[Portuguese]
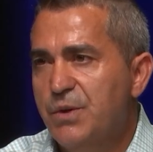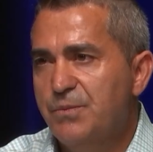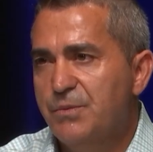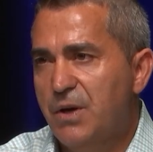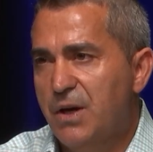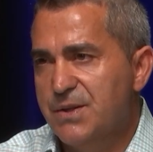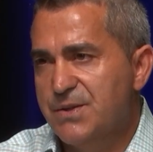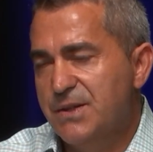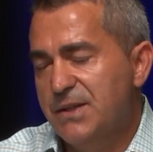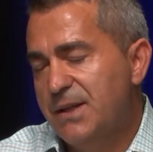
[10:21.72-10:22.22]
em
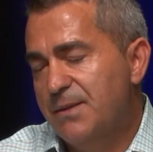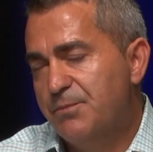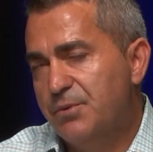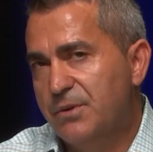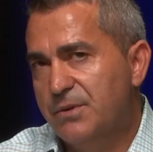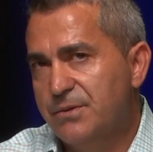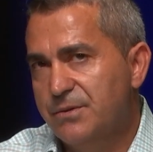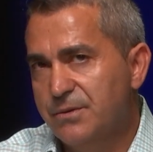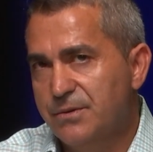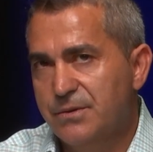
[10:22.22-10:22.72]
Boston, é,
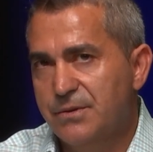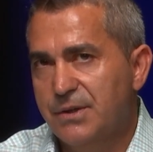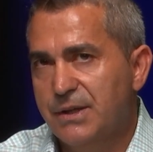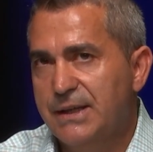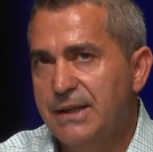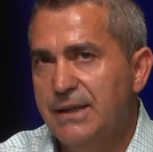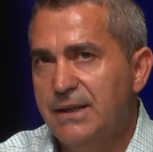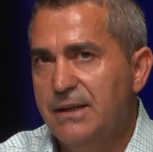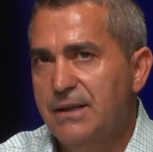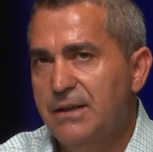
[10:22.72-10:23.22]
porque
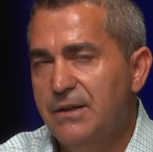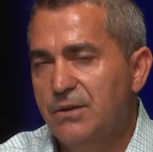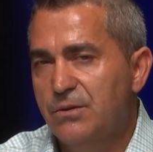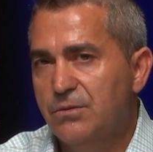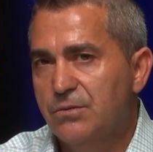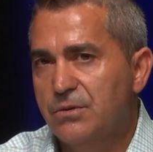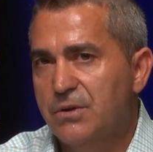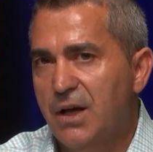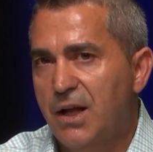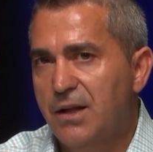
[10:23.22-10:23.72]
aqui
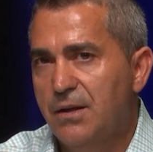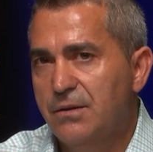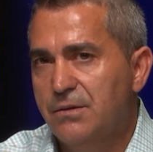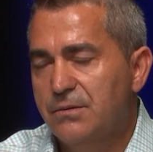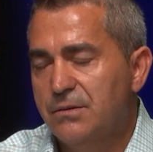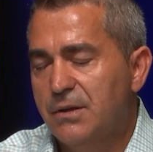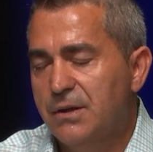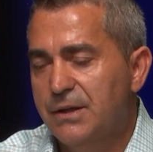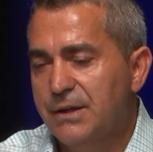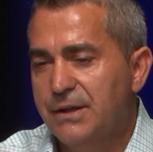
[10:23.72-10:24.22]
local
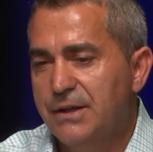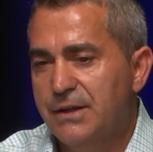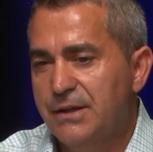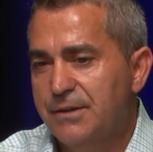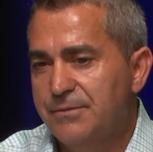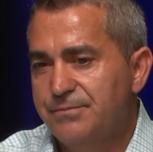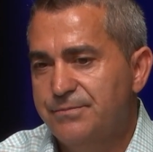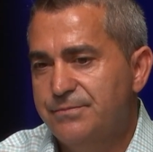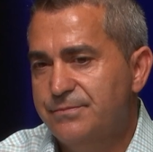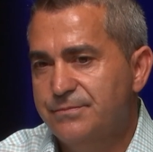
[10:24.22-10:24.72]

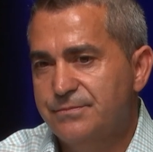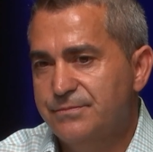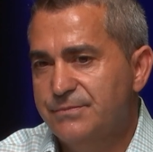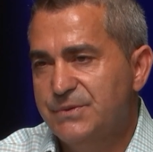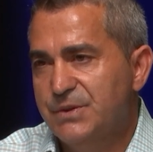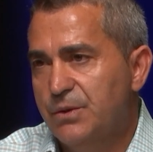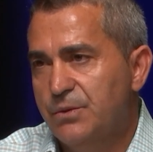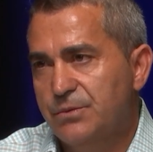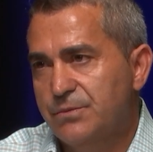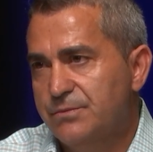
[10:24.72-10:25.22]
uh,
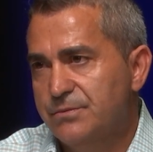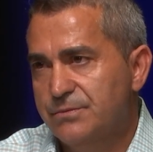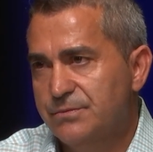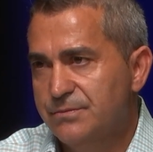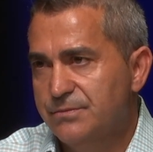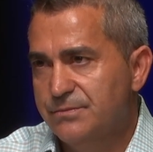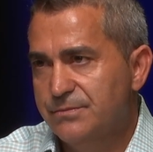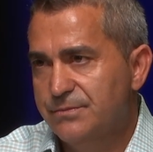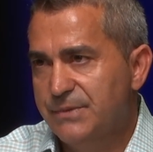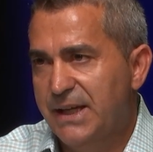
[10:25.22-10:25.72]
não
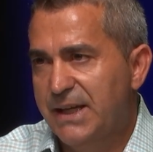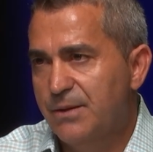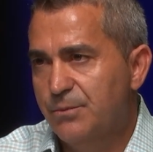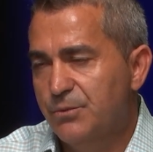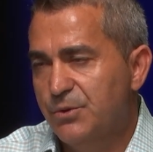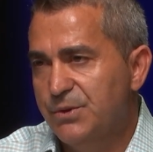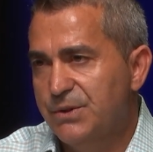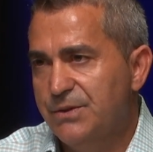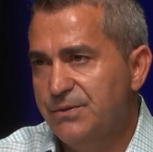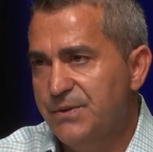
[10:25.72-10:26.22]
era
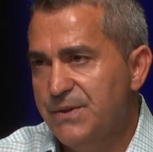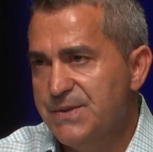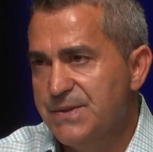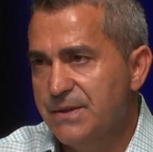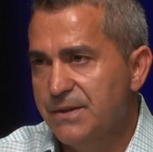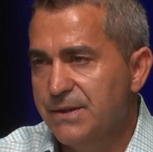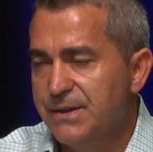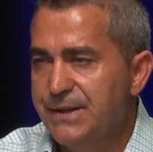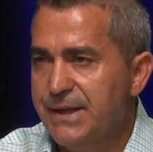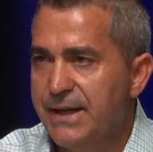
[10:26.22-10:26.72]
muito
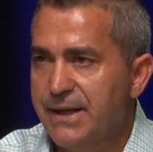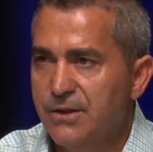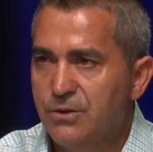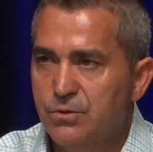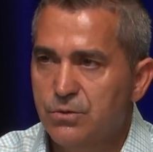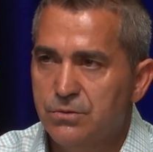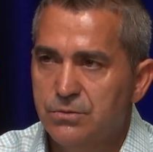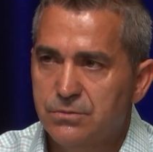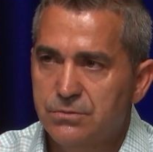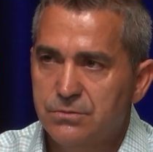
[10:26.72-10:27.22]
difícil lidarem
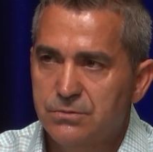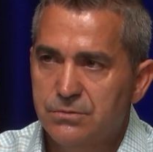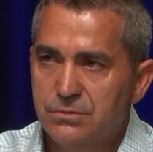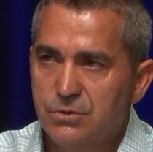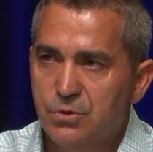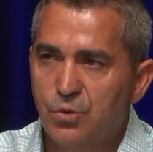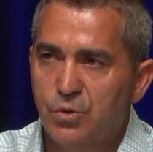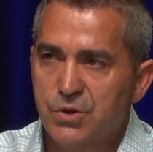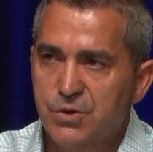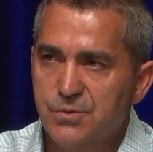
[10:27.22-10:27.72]
com,
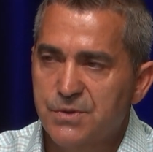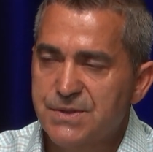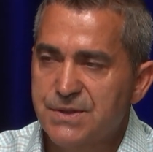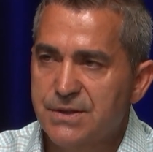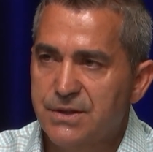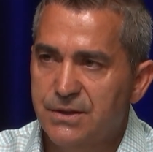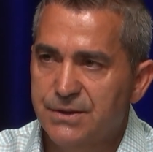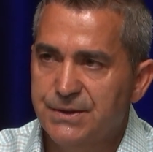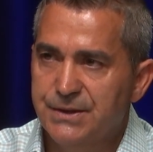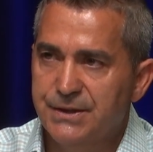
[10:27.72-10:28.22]
com a doença
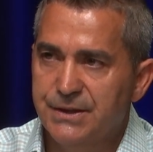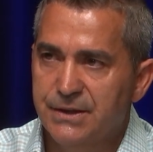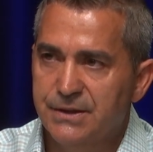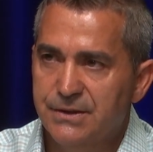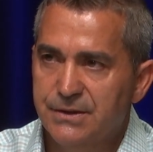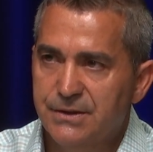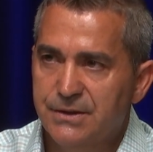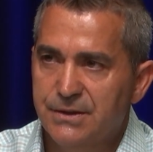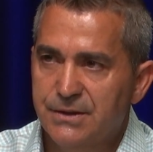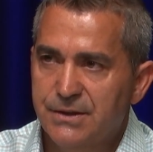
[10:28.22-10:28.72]
que ele tinha
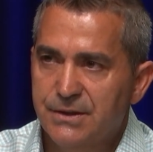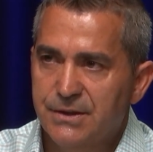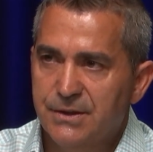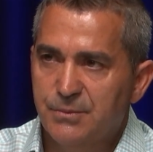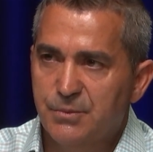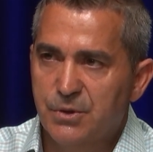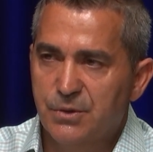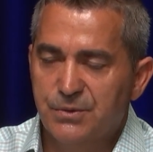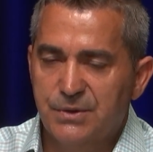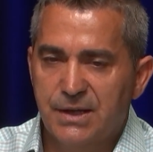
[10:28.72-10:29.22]

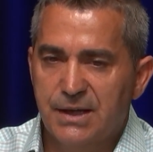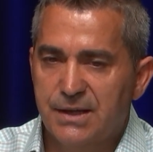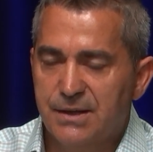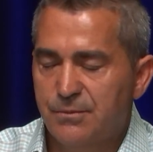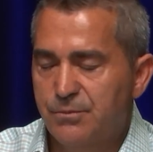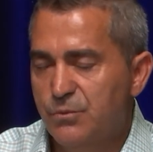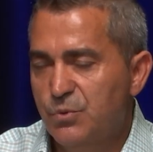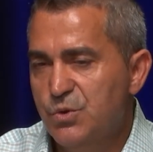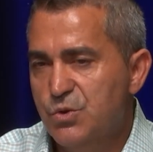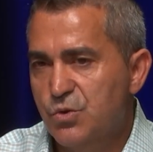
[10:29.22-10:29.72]
pronto, que eram
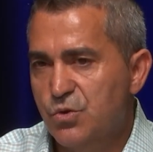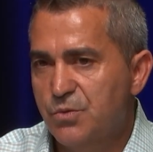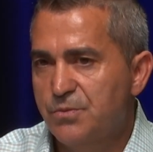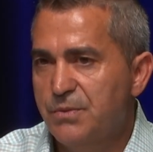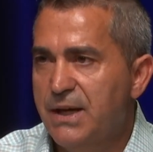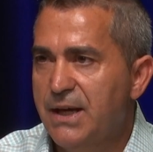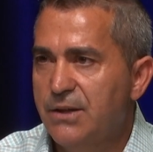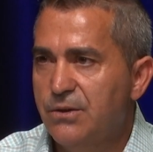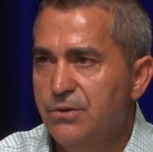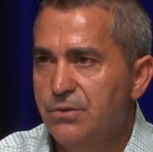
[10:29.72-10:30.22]
muitos
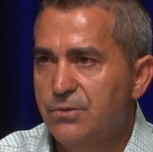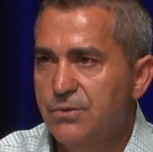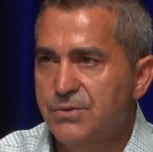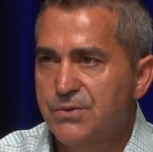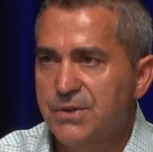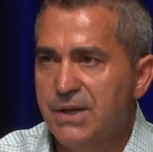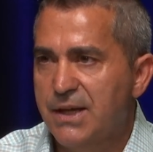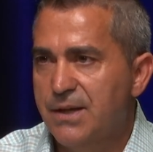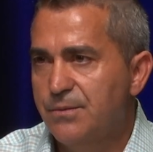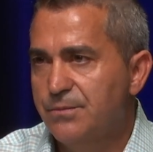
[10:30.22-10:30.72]

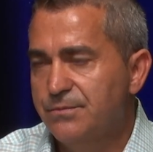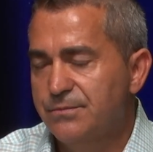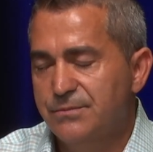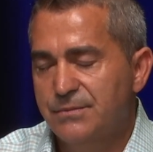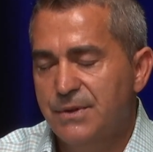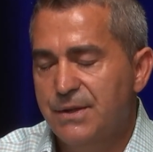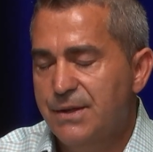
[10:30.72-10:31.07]
remédios, eram...